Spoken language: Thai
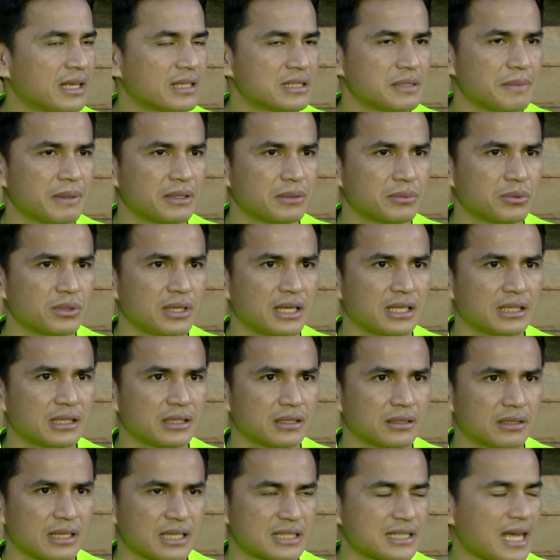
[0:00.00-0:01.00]
11 ผู้เล่น
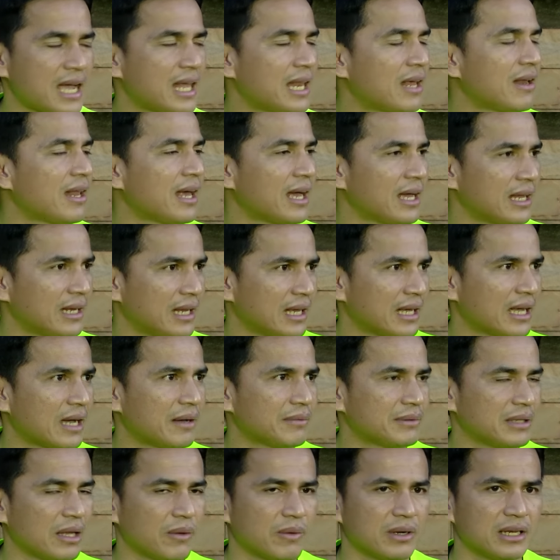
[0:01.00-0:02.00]
ในใจแล้วล่ะนะครับ
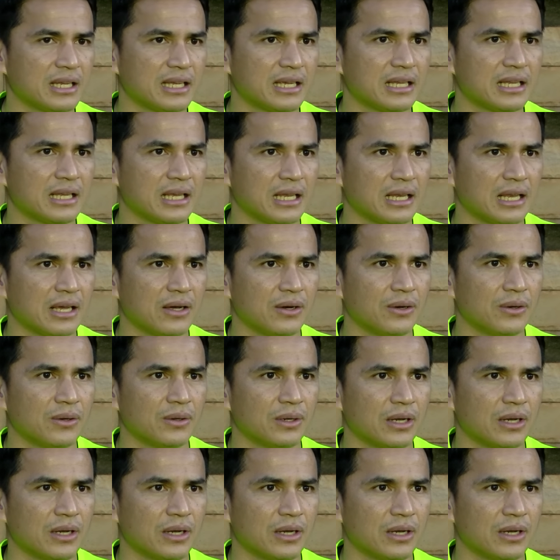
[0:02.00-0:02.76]
แต่วันนี้เนี่ยเรา